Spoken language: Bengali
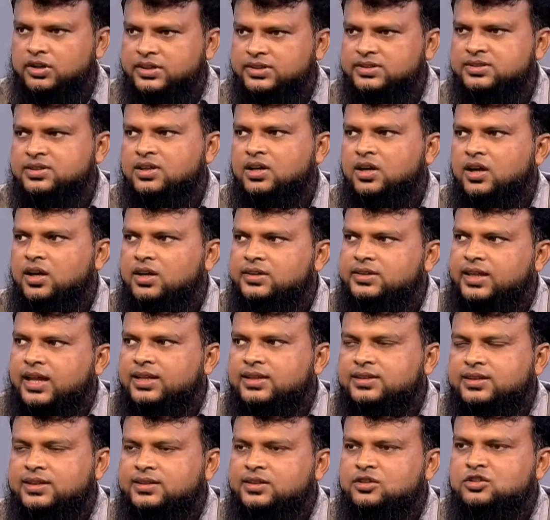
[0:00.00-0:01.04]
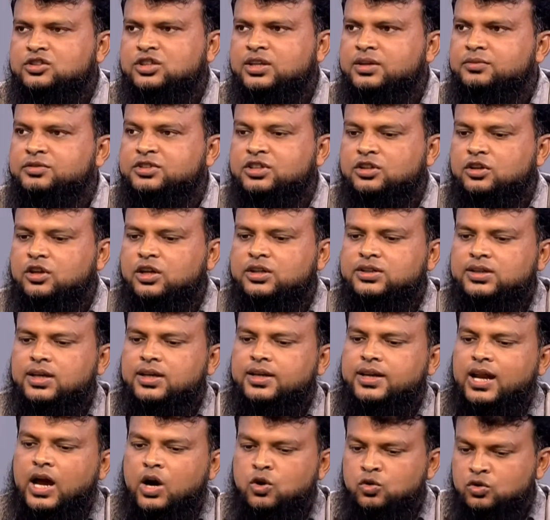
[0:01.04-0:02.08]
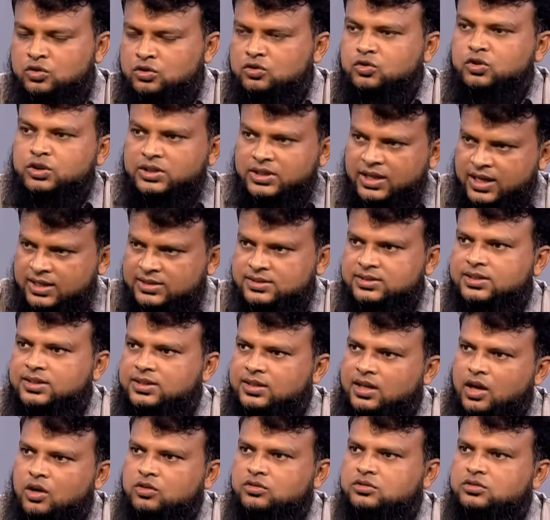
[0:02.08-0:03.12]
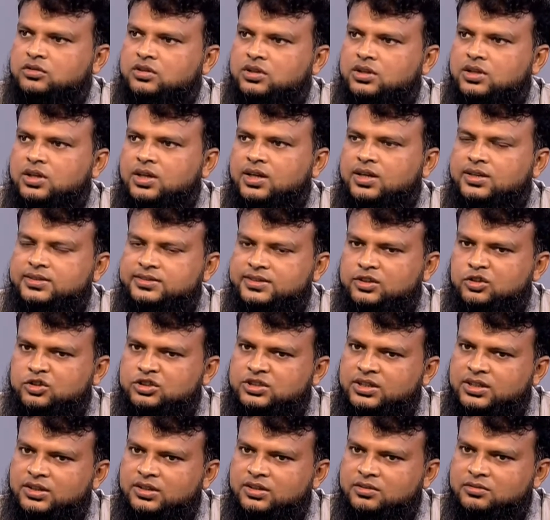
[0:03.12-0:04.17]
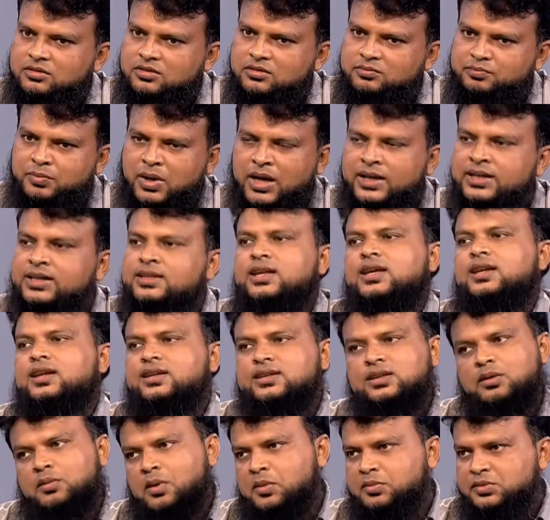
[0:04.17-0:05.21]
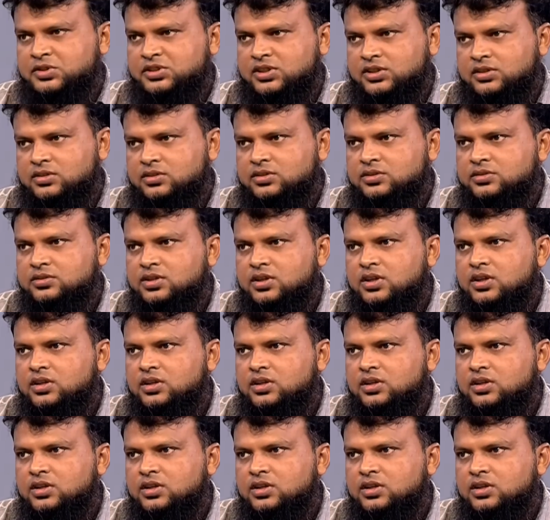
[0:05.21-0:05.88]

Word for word: হয়ে গেছে তাহলে যেন সে যেন একটা রাউন্ড করে গাছটাকে রাউন্ড করে যেন সে পানি দেওয়ার একটা ব্যবস্থা করে